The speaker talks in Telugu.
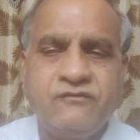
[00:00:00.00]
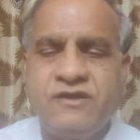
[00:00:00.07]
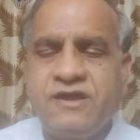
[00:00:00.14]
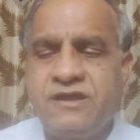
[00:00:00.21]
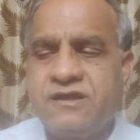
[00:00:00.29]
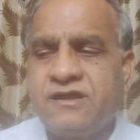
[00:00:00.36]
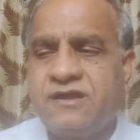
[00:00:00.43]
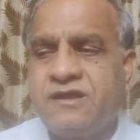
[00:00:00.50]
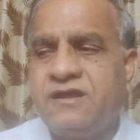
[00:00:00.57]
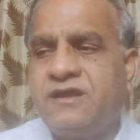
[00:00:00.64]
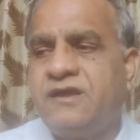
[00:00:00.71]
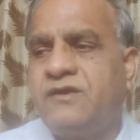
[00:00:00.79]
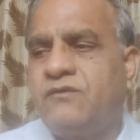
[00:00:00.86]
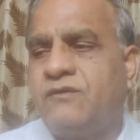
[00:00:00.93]
ఇవి
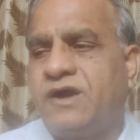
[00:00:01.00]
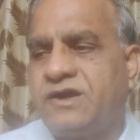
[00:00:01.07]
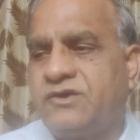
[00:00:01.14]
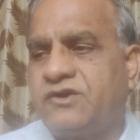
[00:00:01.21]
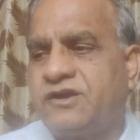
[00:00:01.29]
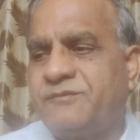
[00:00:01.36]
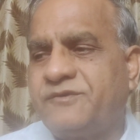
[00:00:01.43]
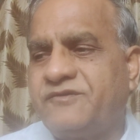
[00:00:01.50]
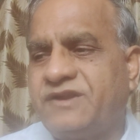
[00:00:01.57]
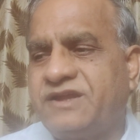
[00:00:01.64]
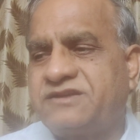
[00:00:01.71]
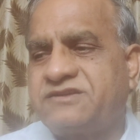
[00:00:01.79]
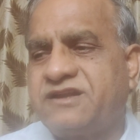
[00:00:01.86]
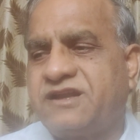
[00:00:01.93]
వాళ్ళు కూడా మేము
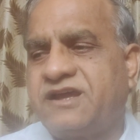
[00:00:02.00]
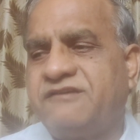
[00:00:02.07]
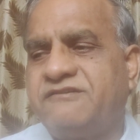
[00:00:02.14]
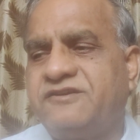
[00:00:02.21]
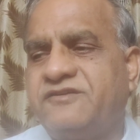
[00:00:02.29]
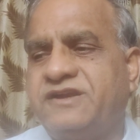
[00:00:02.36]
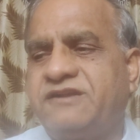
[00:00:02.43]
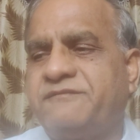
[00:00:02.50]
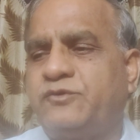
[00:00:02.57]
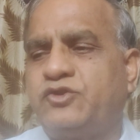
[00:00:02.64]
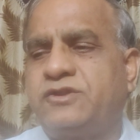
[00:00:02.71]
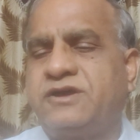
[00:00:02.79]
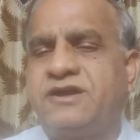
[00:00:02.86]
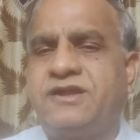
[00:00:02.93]
నేషనల్ హైవే వెంటే
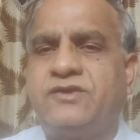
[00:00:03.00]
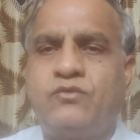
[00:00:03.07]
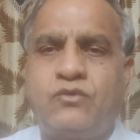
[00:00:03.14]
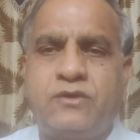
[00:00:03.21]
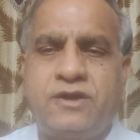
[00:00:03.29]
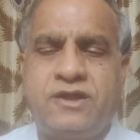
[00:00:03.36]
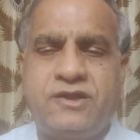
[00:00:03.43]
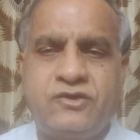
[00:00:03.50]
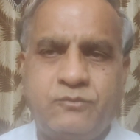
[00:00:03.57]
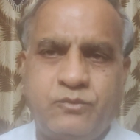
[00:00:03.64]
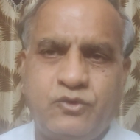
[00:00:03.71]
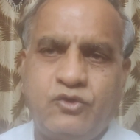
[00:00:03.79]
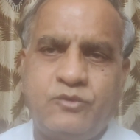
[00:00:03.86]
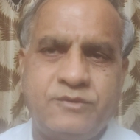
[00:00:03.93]
పోతాం కానీ
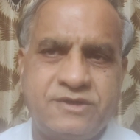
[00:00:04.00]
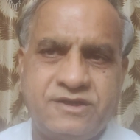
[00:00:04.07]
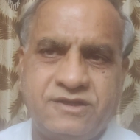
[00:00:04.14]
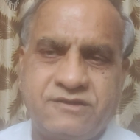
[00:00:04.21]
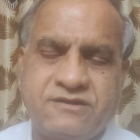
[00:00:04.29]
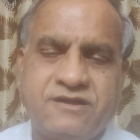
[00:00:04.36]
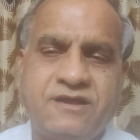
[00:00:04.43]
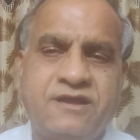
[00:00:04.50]
ఊళ్ళలోకి పోమన్నారు